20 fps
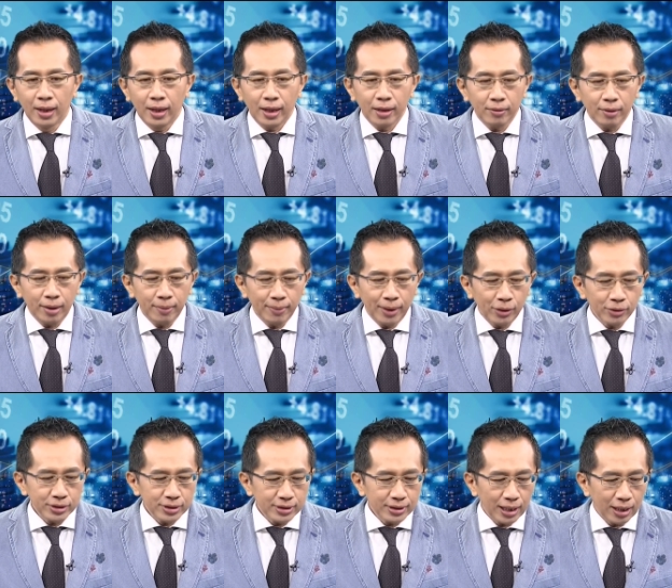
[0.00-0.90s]
因为美
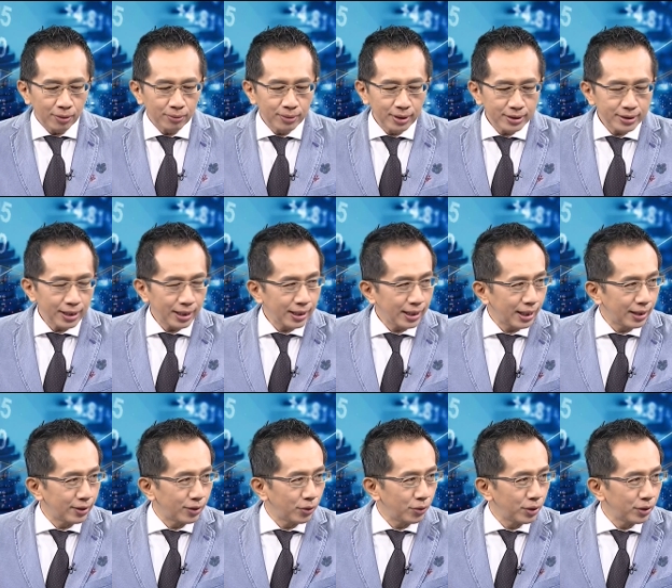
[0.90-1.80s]
国市场，我们先
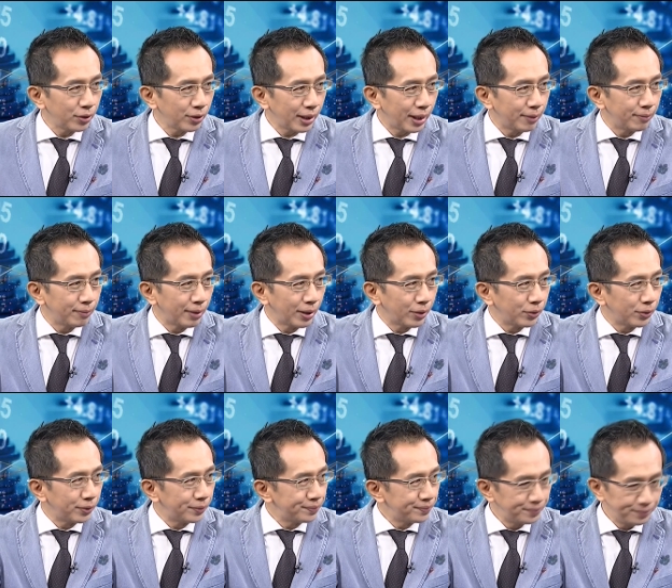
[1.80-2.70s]
看呢，回头看美
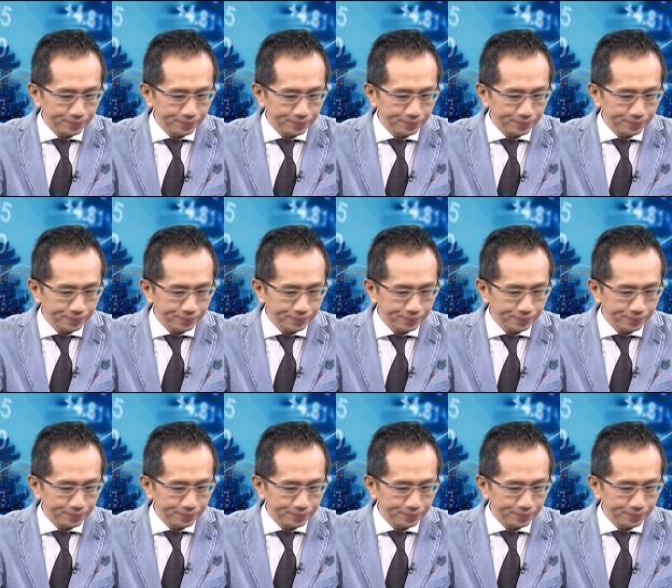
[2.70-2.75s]
国，